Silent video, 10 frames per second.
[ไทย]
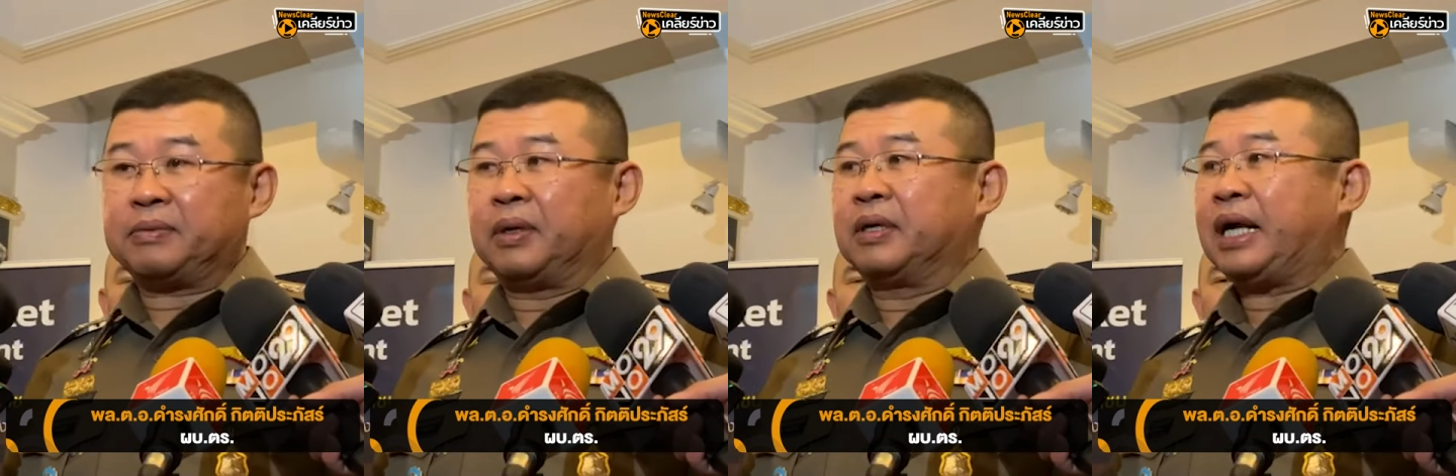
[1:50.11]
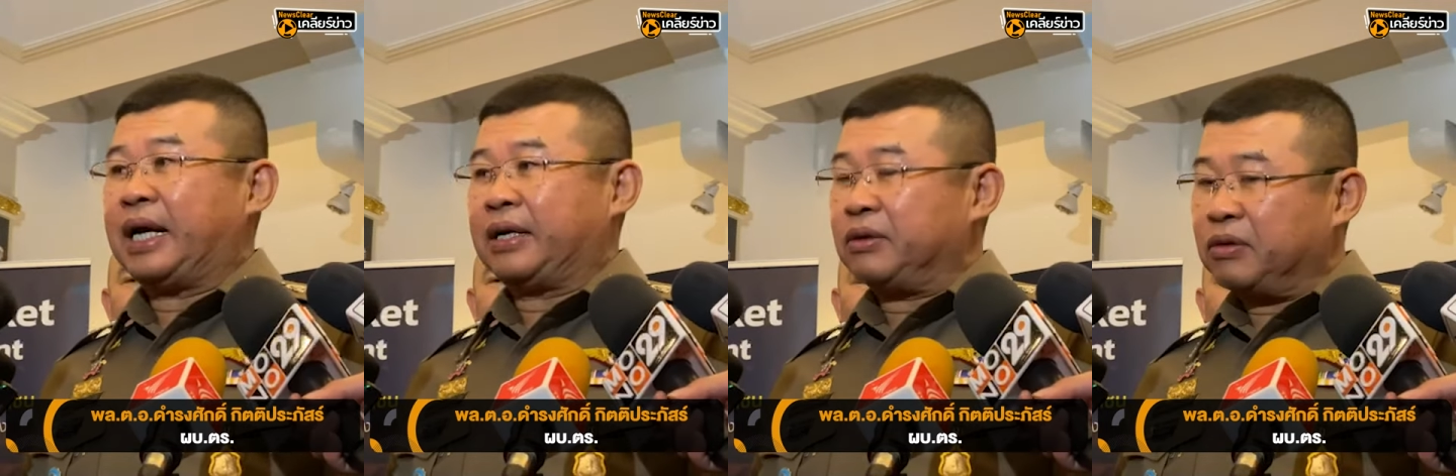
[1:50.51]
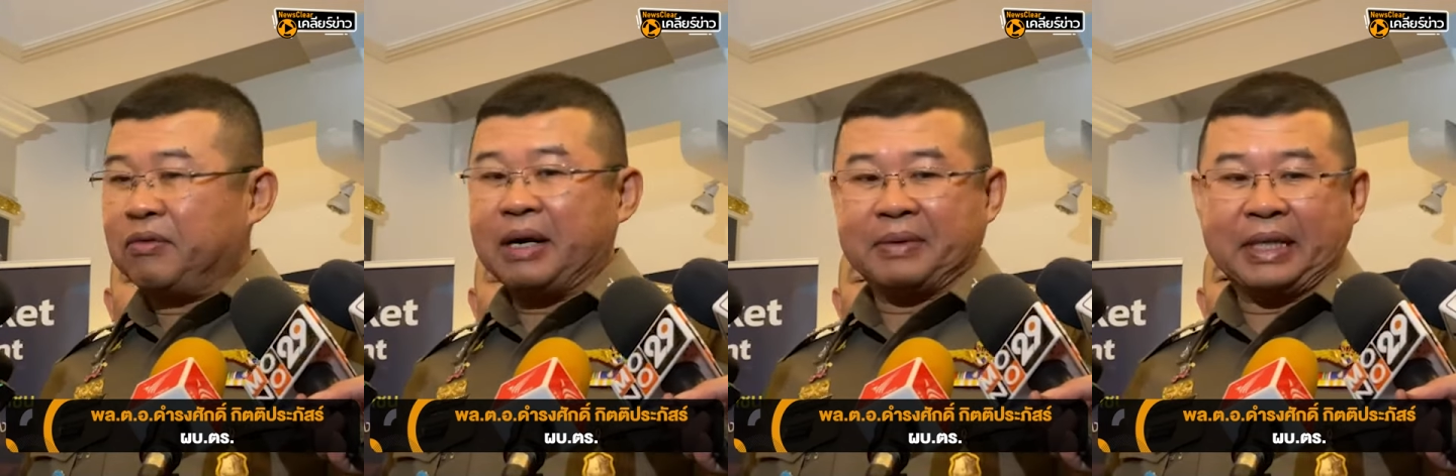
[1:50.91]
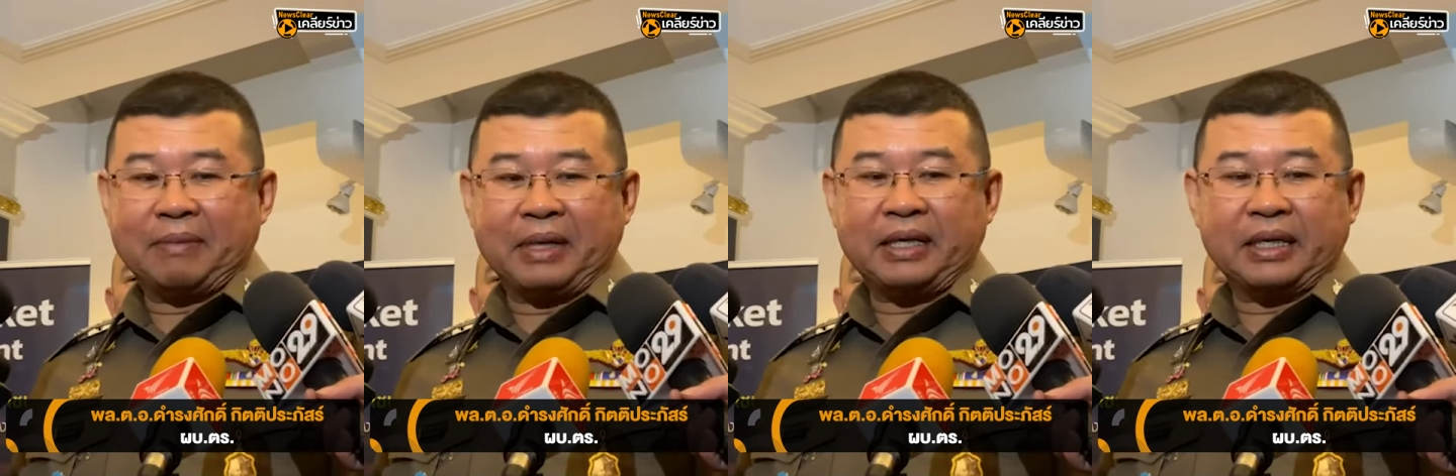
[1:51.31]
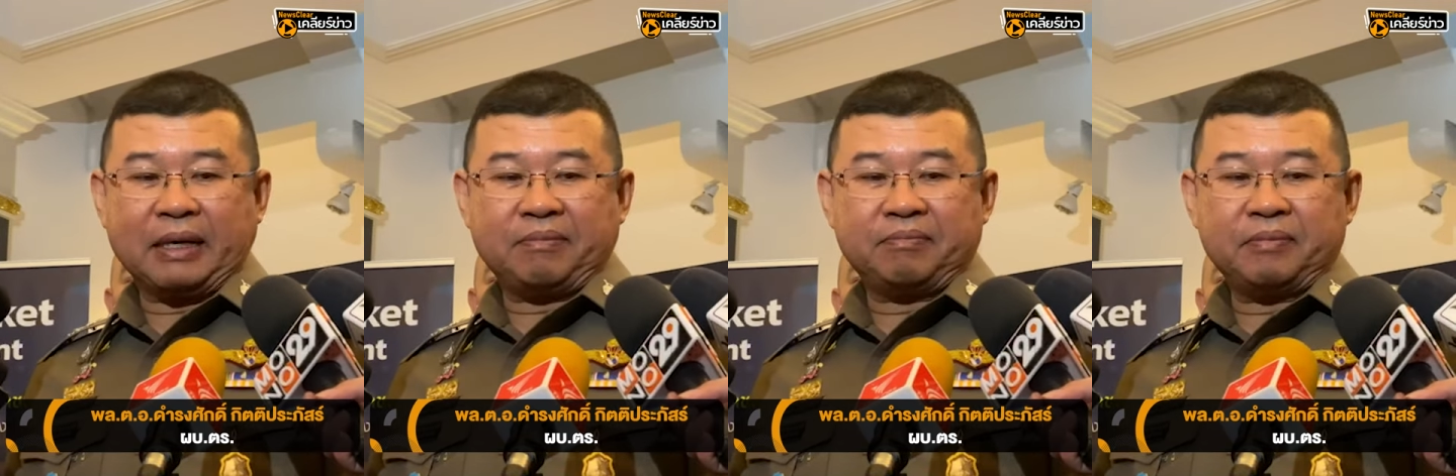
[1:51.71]
ถึงใครก็ต้องว่าไปตามนั้นนะค
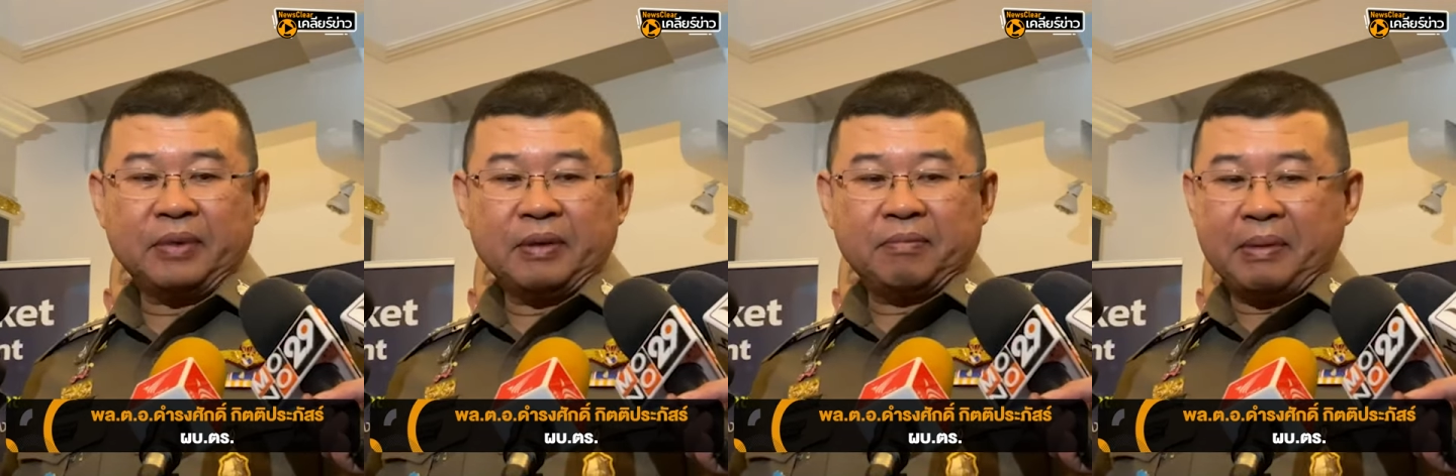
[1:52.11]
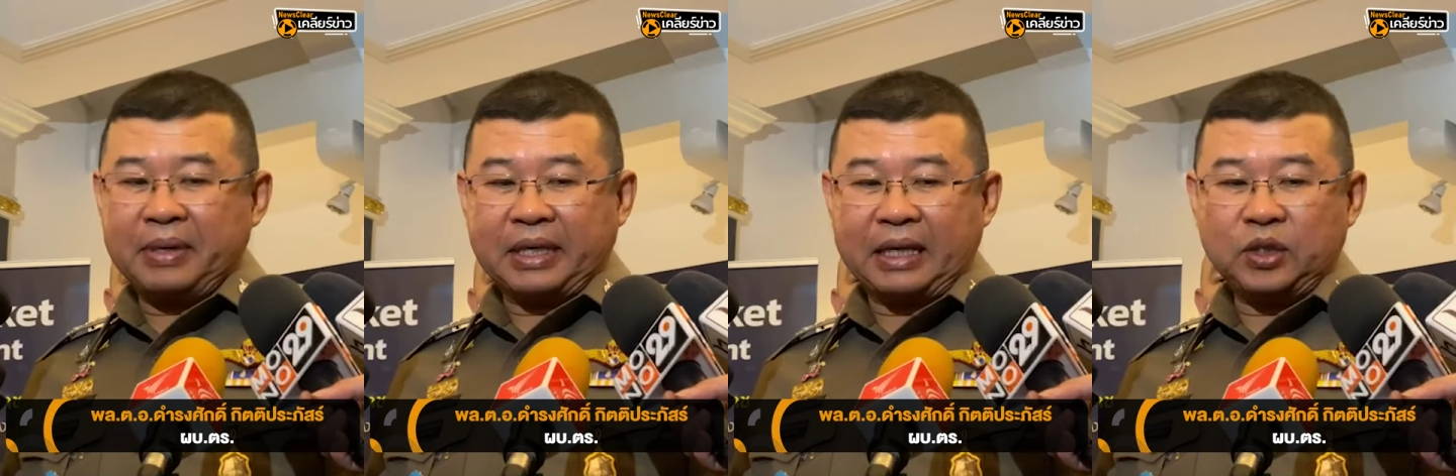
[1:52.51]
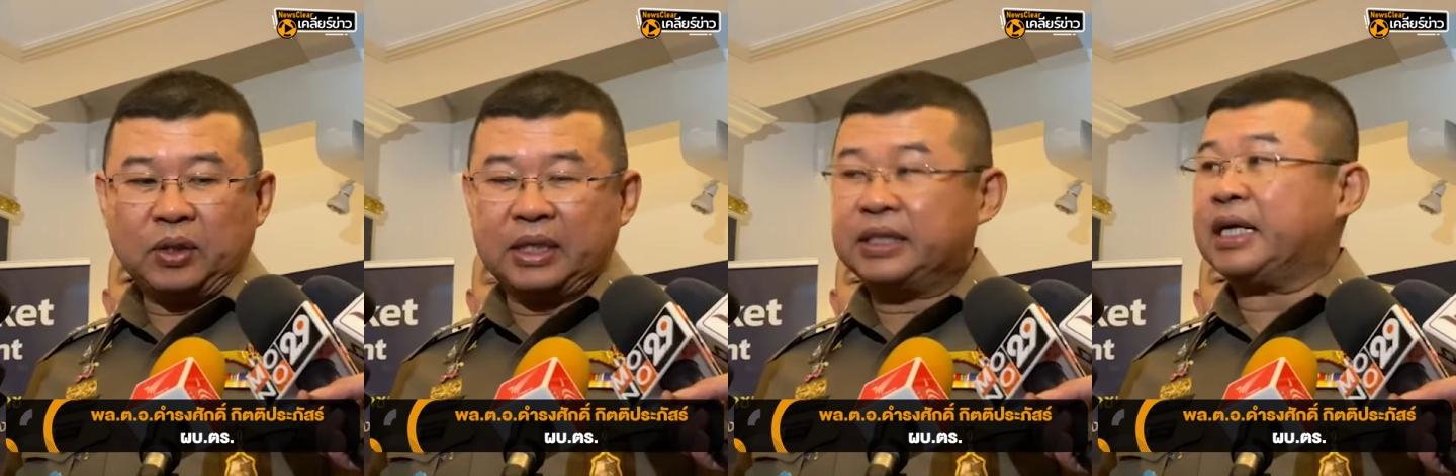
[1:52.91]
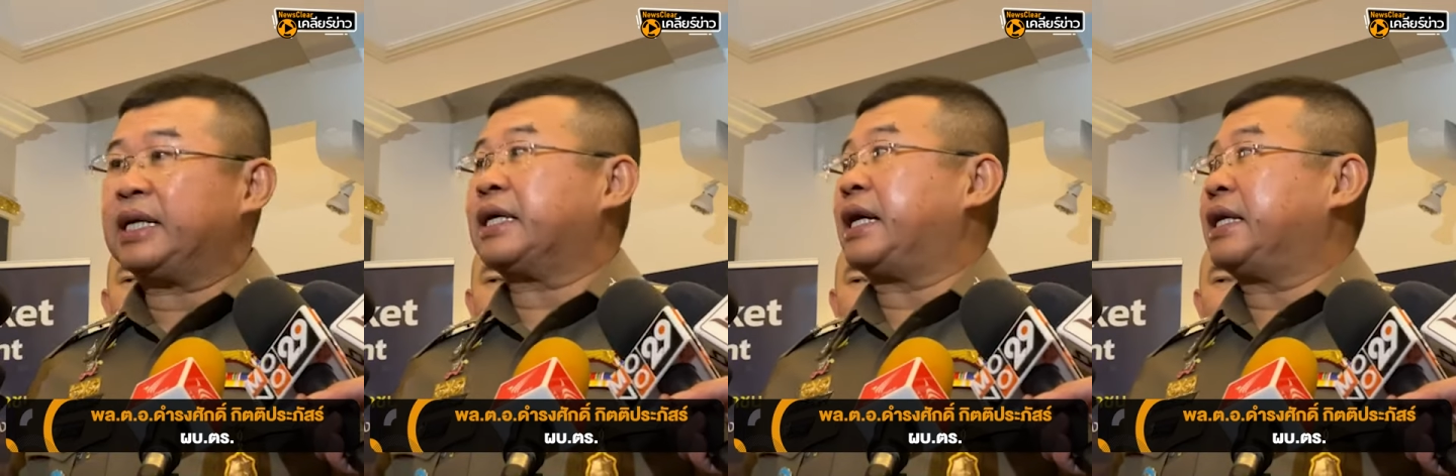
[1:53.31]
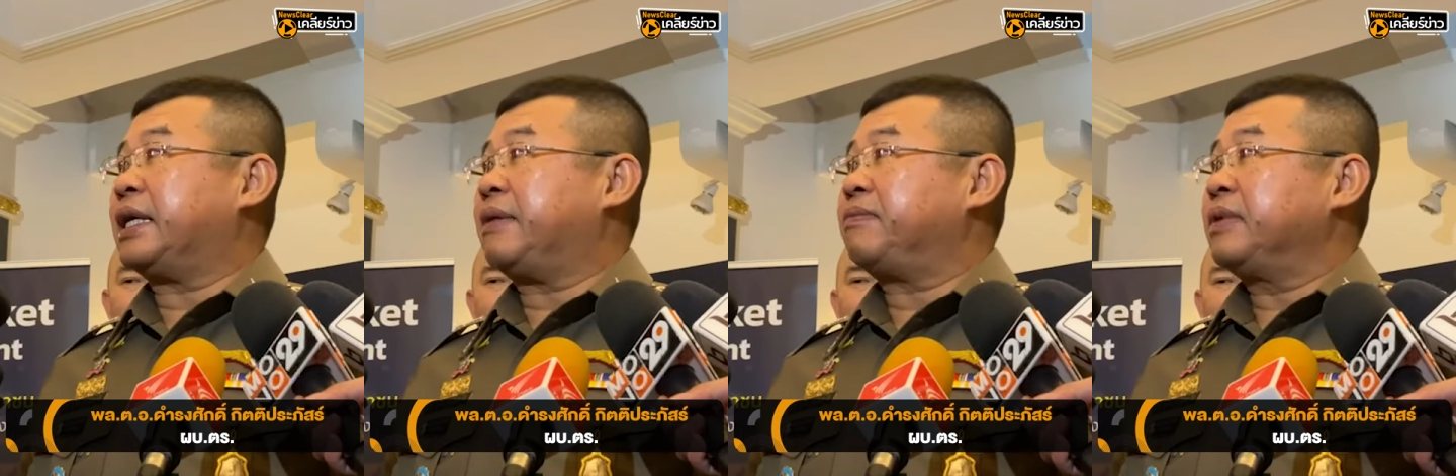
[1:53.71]
รับไม่มีการช่วยเหลือซึ่งกันและกันนะครับ